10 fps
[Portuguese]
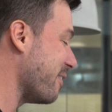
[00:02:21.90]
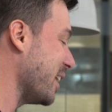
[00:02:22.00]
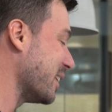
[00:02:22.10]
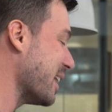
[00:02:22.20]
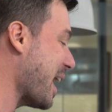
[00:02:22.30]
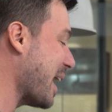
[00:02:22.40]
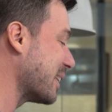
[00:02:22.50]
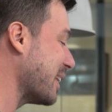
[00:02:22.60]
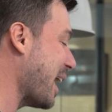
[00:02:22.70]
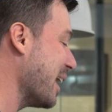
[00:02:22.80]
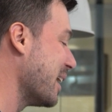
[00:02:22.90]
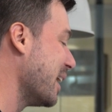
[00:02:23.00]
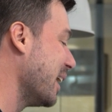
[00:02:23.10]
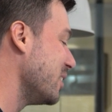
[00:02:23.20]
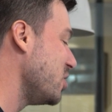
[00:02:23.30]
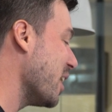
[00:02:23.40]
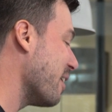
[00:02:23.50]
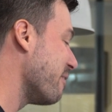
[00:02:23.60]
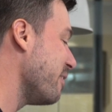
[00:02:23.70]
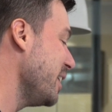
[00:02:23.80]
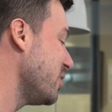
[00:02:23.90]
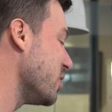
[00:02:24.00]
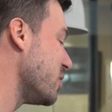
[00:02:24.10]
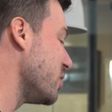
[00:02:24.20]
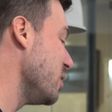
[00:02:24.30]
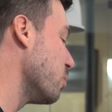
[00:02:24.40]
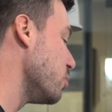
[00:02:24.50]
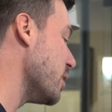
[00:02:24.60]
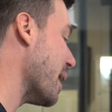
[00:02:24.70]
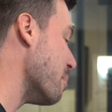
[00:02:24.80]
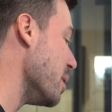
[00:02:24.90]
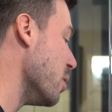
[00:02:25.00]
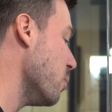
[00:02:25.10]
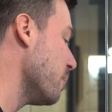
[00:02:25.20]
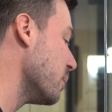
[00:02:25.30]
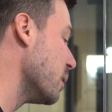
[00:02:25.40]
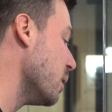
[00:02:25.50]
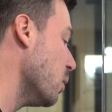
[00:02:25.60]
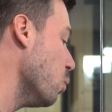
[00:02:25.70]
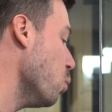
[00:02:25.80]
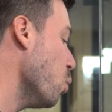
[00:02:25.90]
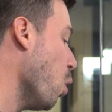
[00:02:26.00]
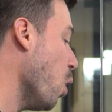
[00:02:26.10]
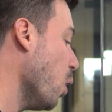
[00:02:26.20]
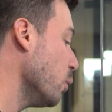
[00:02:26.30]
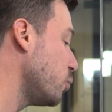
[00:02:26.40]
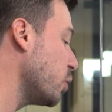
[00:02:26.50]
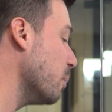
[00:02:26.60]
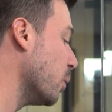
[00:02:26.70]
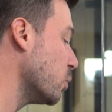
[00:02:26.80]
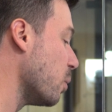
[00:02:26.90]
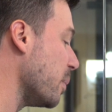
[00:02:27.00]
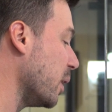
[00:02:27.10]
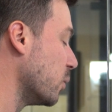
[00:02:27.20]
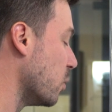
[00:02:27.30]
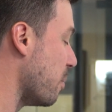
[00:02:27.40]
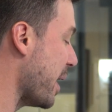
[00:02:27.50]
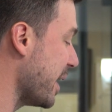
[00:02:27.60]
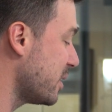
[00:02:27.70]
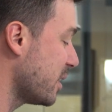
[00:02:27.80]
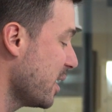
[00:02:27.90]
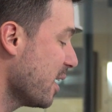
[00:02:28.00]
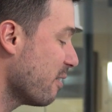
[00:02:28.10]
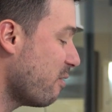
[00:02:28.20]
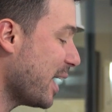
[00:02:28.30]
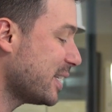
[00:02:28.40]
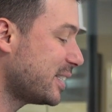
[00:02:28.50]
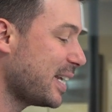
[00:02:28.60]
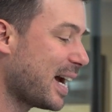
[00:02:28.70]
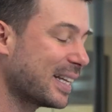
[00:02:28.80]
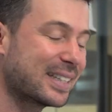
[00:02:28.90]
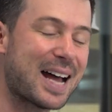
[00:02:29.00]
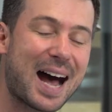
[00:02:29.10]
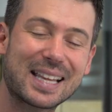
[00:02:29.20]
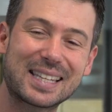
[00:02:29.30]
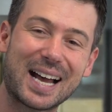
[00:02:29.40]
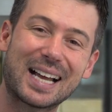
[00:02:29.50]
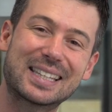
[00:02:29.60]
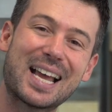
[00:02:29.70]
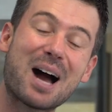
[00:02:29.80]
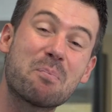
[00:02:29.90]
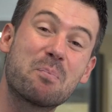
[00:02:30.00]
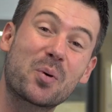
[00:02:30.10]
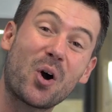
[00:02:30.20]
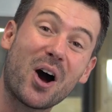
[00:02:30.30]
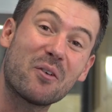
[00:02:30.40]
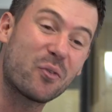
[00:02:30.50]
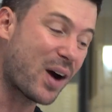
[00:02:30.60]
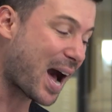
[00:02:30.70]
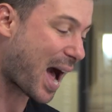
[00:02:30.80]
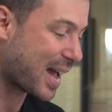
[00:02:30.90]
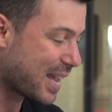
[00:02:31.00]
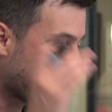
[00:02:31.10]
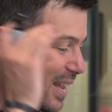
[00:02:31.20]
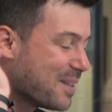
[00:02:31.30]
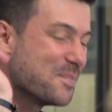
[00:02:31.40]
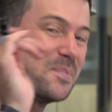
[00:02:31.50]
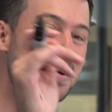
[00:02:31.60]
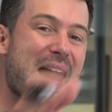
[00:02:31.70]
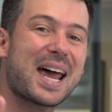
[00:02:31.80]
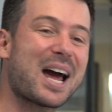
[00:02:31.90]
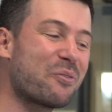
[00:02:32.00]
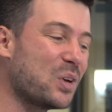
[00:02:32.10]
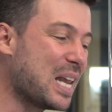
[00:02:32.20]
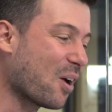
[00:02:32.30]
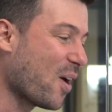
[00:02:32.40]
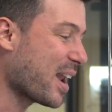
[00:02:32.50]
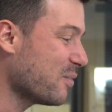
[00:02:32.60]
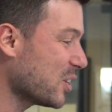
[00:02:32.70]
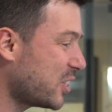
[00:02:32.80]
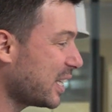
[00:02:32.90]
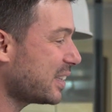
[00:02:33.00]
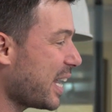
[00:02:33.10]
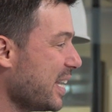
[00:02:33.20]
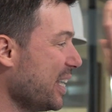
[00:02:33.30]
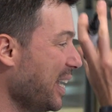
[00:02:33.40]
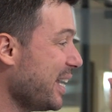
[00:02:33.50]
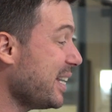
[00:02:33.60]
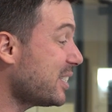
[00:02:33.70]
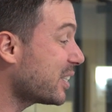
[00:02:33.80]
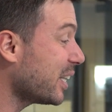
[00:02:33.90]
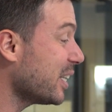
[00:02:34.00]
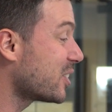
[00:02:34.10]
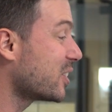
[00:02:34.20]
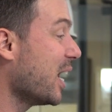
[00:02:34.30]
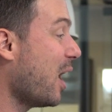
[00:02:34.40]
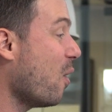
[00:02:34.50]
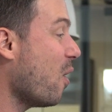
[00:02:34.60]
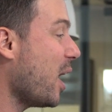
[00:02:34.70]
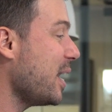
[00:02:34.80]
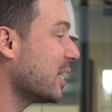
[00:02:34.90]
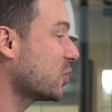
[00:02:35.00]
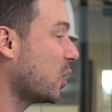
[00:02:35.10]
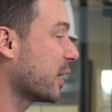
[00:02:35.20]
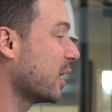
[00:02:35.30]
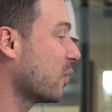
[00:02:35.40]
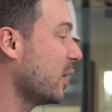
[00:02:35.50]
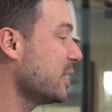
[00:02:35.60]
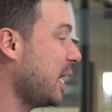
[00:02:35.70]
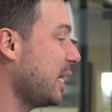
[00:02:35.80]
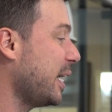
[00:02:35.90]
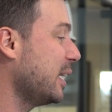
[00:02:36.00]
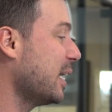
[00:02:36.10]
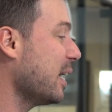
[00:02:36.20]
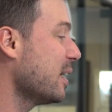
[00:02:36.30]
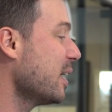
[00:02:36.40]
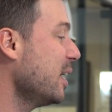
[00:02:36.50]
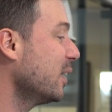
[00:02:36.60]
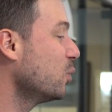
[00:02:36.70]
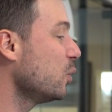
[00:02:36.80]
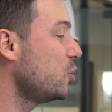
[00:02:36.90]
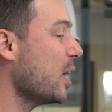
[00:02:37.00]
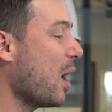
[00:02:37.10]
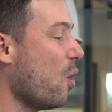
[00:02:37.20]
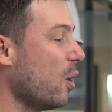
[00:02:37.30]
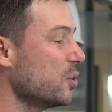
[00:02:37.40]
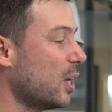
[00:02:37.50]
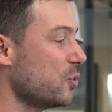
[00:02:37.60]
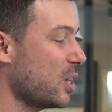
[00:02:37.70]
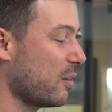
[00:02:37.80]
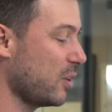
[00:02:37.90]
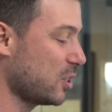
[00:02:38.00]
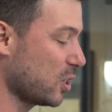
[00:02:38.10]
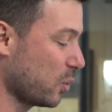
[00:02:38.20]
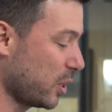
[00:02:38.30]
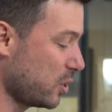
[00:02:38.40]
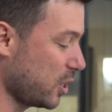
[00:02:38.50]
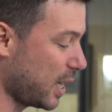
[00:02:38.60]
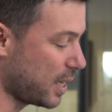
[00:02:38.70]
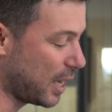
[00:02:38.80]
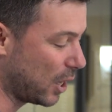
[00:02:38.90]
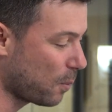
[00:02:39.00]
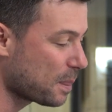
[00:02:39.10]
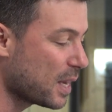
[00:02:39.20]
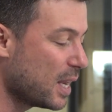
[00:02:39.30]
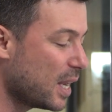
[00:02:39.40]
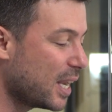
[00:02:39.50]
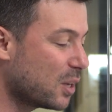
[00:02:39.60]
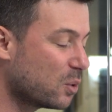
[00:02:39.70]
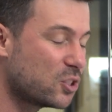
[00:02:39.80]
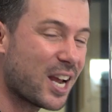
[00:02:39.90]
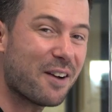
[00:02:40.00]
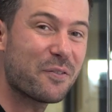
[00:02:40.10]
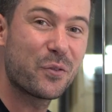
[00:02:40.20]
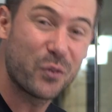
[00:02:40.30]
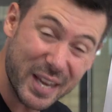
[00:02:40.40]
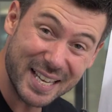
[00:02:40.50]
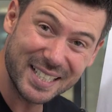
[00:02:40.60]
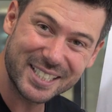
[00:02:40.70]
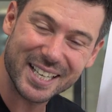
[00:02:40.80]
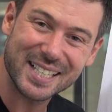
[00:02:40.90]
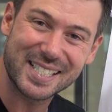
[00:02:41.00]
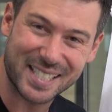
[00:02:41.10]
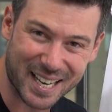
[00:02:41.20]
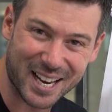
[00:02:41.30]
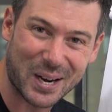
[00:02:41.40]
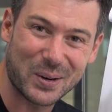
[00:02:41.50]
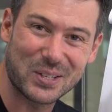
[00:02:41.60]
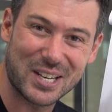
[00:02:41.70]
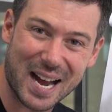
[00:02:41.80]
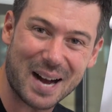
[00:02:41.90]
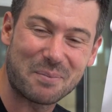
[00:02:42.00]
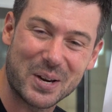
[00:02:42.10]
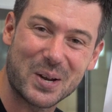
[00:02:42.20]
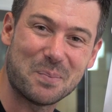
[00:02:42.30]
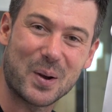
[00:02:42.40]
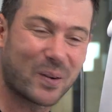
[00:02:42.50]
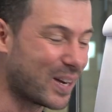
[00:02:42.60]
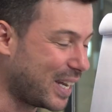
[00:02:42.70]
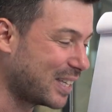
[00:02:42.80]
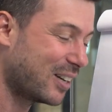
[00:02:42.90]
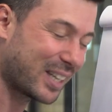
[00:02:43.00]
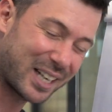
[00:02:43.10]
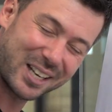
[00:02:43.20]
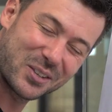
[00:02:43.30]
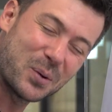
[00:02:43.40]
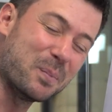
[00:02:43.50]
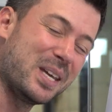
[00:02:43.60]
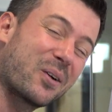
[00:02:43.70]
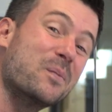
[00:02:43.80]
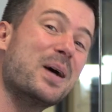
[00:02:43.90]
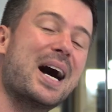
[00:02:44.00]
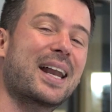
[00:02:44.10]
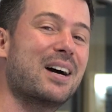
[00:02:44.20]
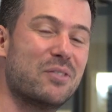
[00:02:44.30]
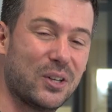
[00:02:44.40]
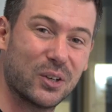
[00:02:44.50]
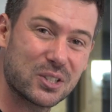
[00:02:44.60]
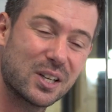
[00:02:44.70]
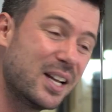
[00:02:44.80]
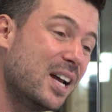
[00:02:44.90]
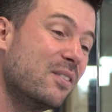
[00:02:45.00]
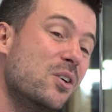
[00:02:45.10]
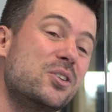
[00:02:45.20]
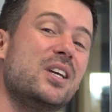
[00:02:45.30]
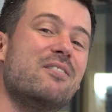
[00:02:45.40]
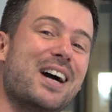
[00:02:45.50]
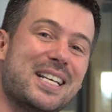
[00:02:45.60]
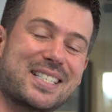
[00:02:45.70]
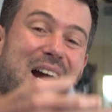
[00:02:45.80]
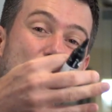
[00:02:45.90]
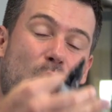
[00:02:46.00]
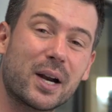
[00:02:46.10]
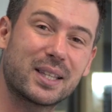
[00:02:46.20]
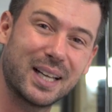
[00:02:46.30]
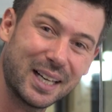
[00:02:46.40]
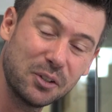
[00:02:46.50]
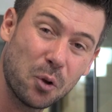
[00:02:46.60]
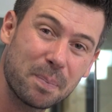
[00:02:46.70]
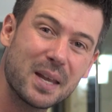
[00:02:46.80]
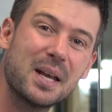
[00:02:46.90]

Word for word: vida, tá? Dia 25 de abril, o último domingo do mês, vai ser a data da prova. Maravilha, agora você tem inscrição, olha só que coisa linda, do dia 11 ao dia 22 de janeiro. E no dia 25 de abril, meu querido, aquele domingo maravilhoso, você vai estar acordando